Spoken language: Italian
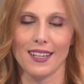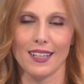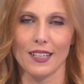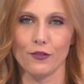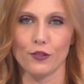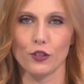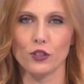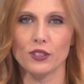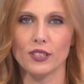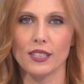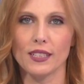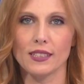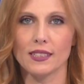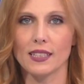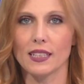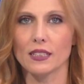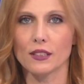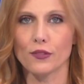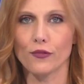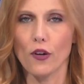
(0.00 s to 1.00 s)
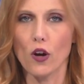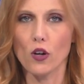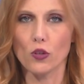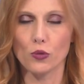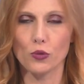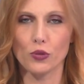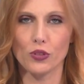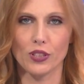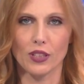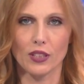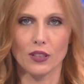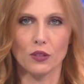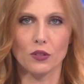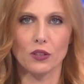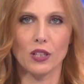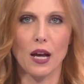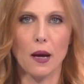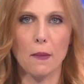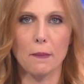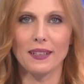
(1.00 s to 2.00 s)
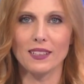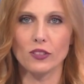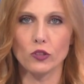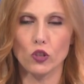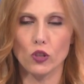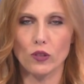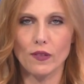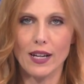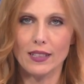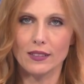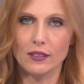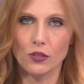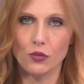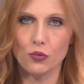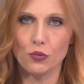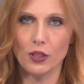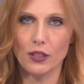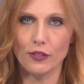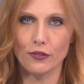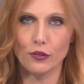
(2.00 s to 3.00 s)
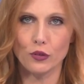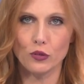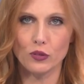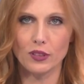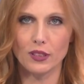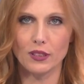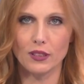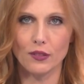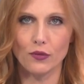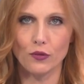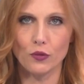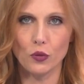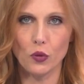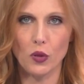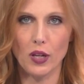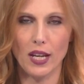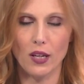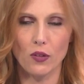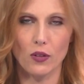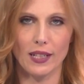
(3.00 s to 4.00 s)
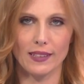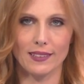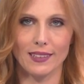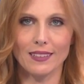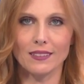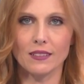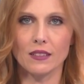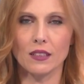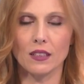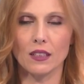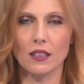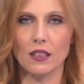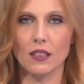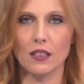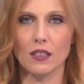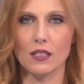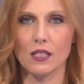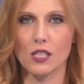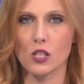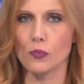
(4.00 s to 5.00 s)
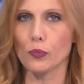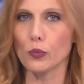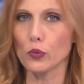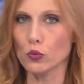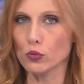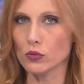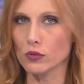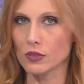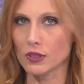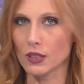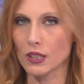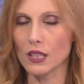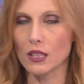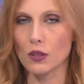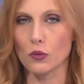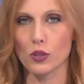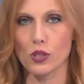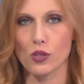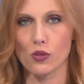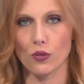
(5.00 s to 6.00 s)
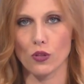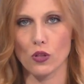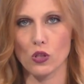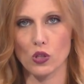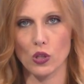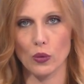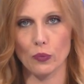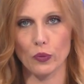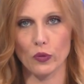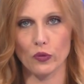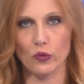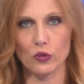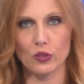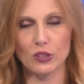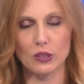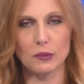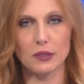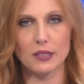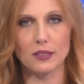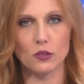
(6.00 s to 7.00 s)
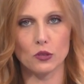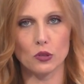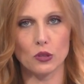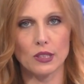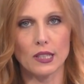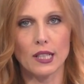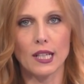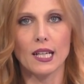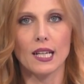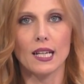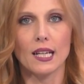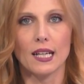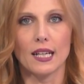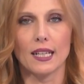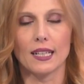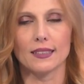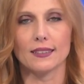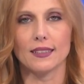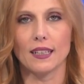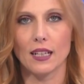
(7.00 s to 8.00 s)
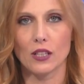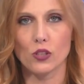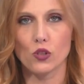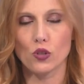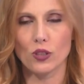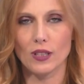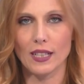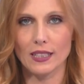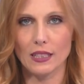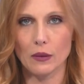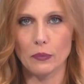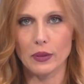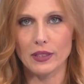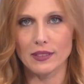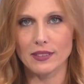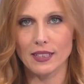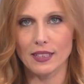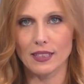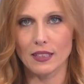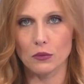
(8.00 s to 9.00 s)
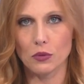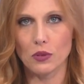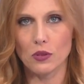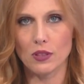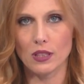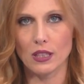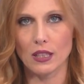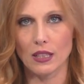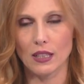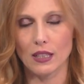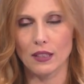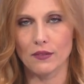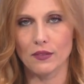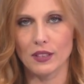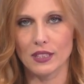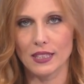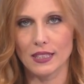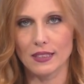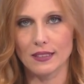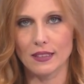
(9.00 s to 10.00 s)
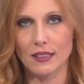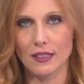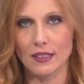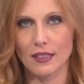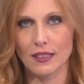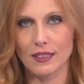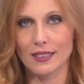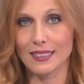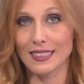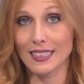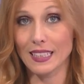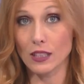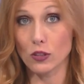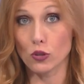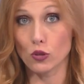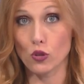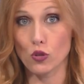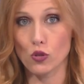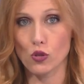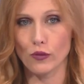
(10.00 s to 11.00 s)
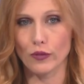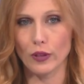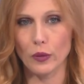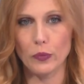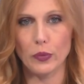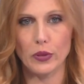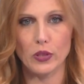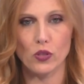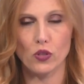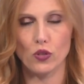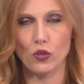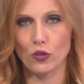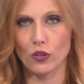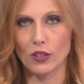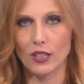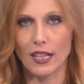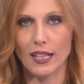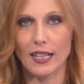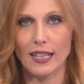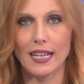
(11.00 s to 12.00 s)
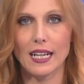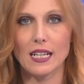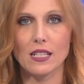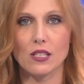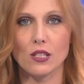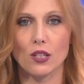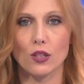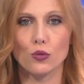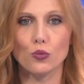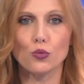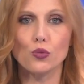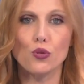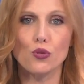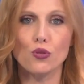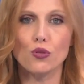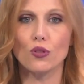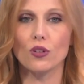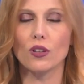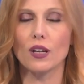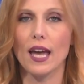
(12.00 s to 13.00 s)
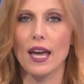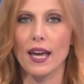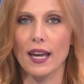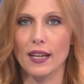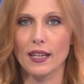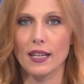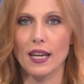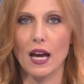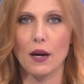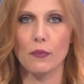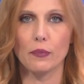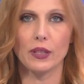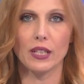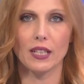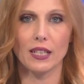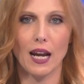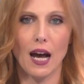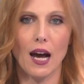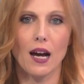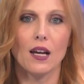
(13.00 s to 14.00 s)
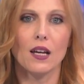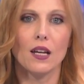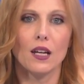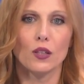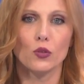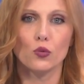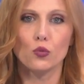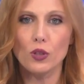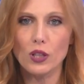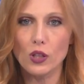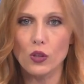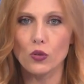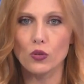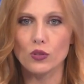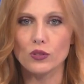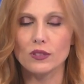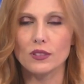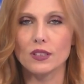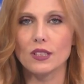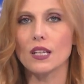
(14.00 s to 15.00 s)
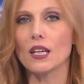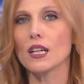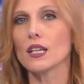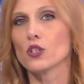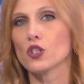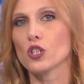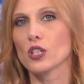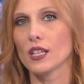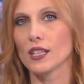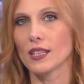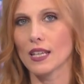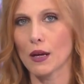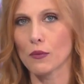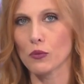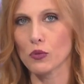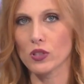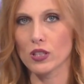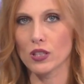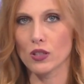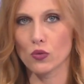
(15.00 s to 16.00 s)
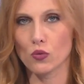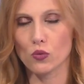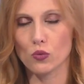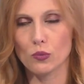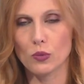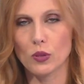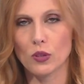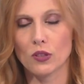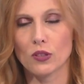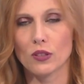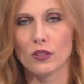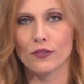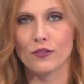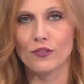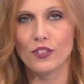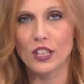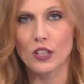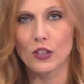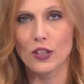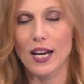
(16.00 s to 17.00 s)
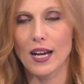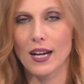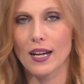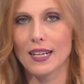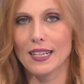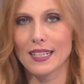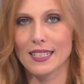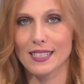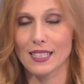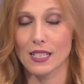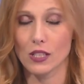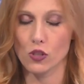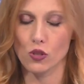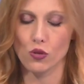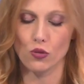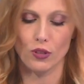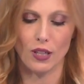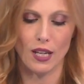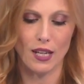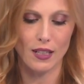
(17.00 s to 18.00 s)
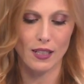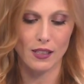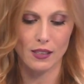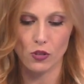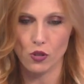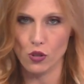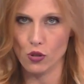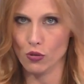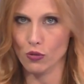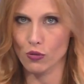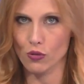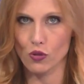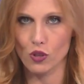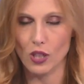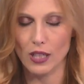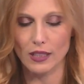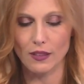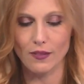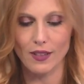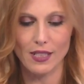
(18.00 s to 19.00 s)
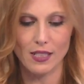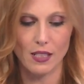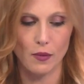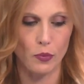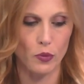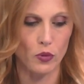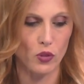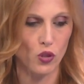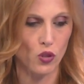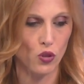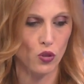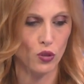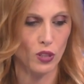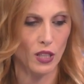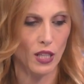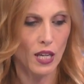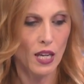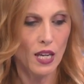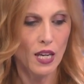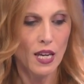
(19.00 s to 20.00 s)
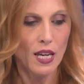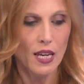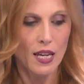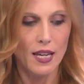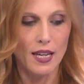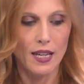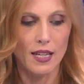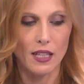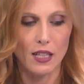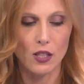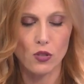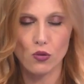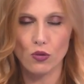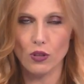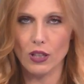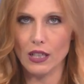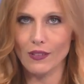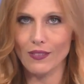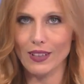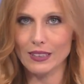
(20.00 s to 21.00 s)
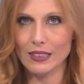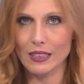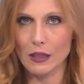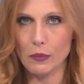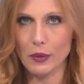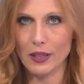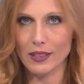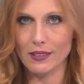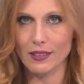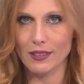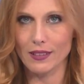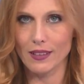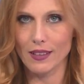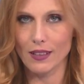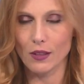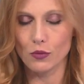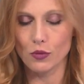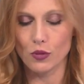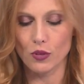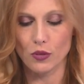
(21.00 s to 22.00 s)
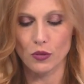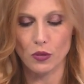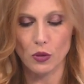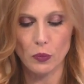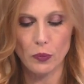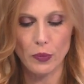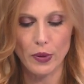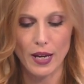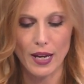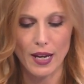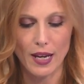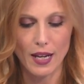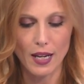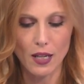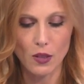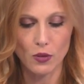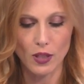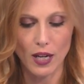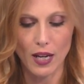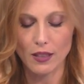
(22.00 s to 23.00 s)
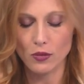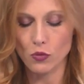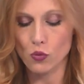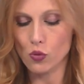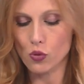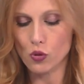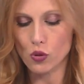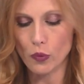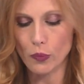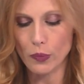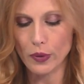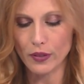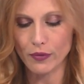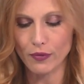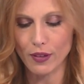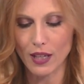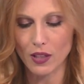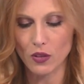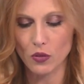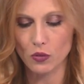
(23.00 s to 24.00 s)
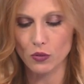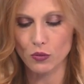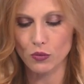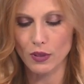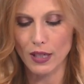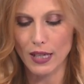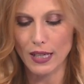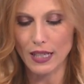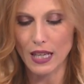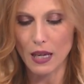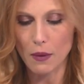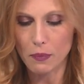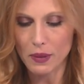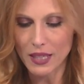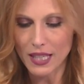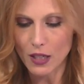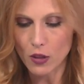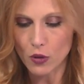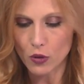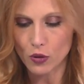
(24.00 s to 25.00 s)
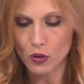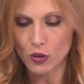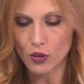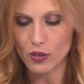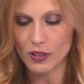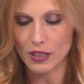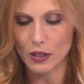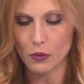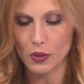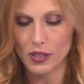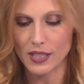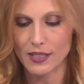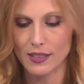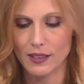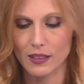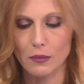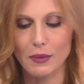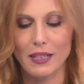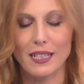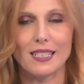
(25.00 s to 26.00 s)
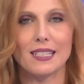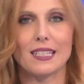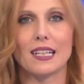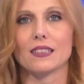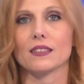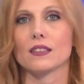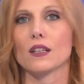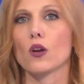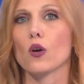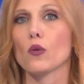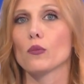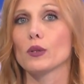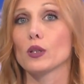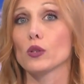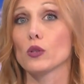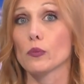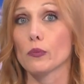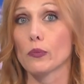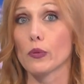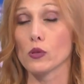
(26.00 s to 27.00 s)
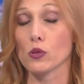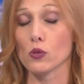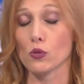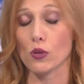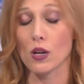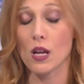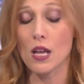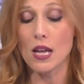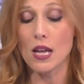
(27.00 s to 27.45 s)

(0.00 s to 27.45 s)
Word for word: Le fonti Instant Focus ancora ben trovati sulle fonti TV e allora tanti eh, spunti in questo nostro approfondimento eh, della giornata a partire da quello che vedete scritto in sovrimpressione. Gas russo, Eni aprirà due conti e ci chiediamo se il rublo viola le sanzioni, anche se ci sono già diverse posizioni eh, che sono arrivate da parte dell'Unione Europea. Allora, giusto per fare un riepilogo, da questa settimana scatta l'obbligo imposto